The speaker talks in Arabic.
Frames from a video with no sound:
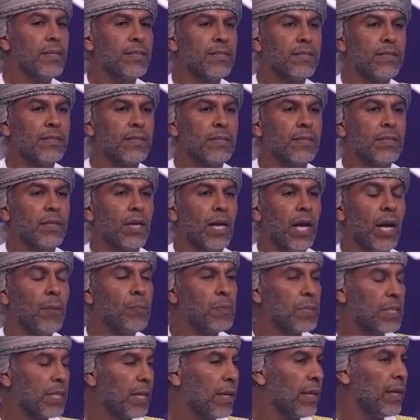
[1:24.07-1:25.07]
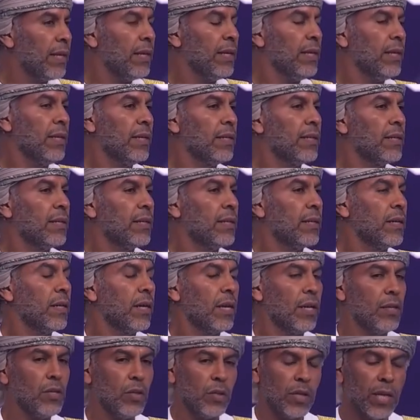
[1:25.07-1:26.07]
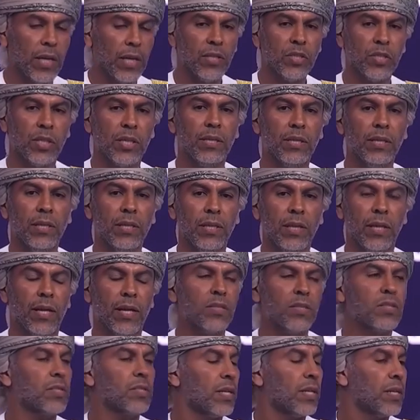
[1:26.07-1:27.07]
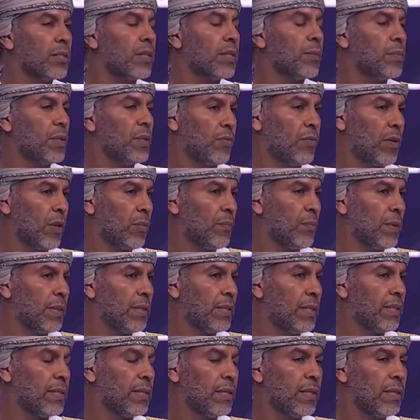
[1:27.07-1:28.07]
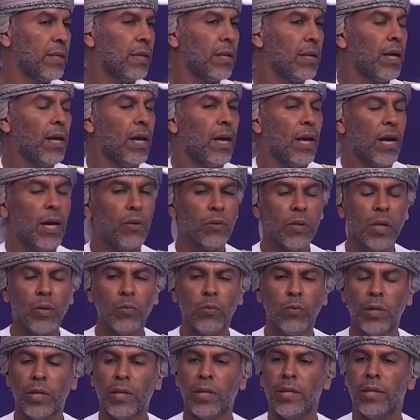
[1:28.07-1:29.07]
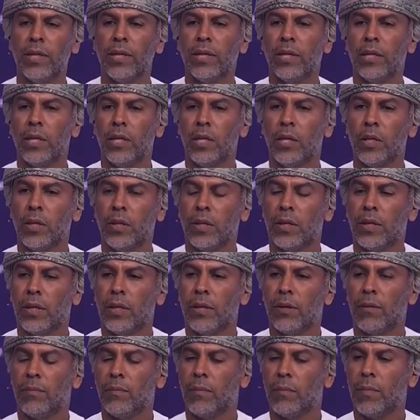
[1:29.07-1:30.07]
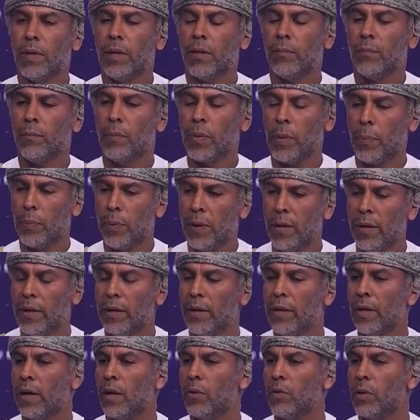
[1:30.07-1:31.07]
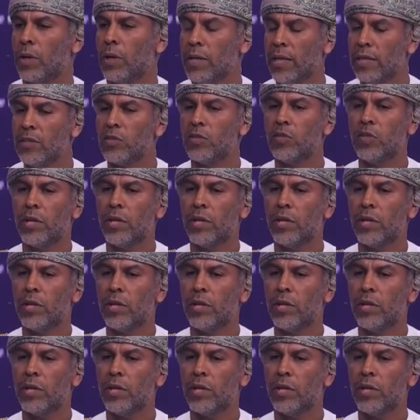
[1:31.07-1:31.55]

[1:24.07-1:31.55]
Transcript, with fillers: الركيزة الثالثة هي تمهير والتعليم وتنمية الشركات الناشئة